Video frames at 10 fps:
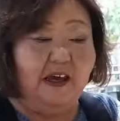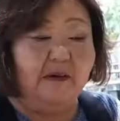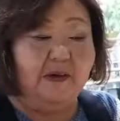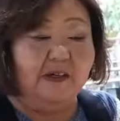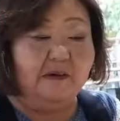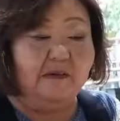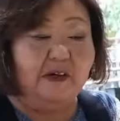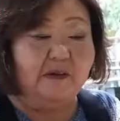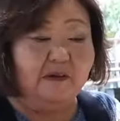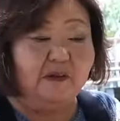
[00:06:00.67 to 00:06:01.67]
まだ増
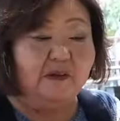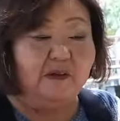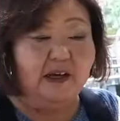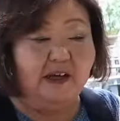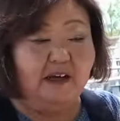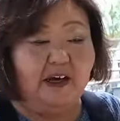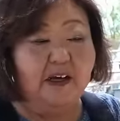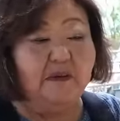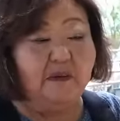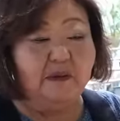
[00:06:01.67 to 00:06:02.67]
えんのってぐらい
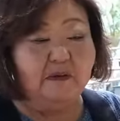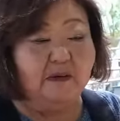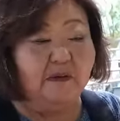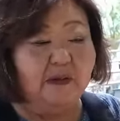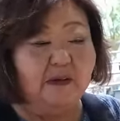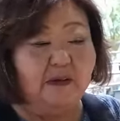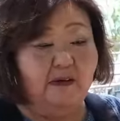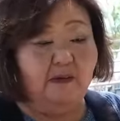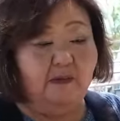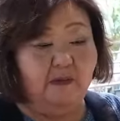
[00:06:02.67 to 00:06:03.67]
秋まで増えますから、
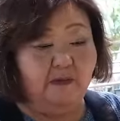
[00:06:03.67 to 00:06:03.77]
う